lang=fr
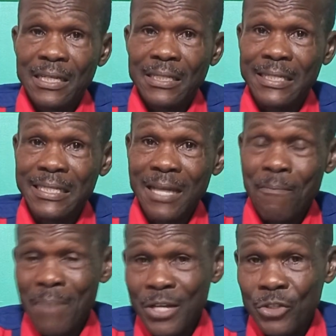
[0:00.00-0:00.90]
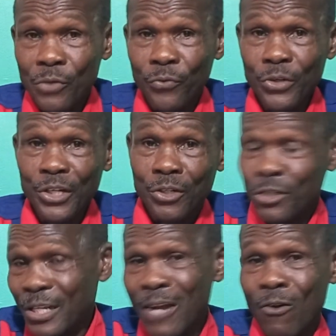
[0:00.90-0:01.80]
disant, mange ce fruit, tu
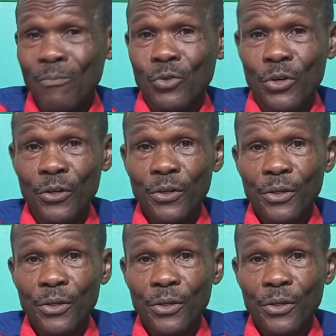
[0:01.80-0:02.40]
seras comme Dieu.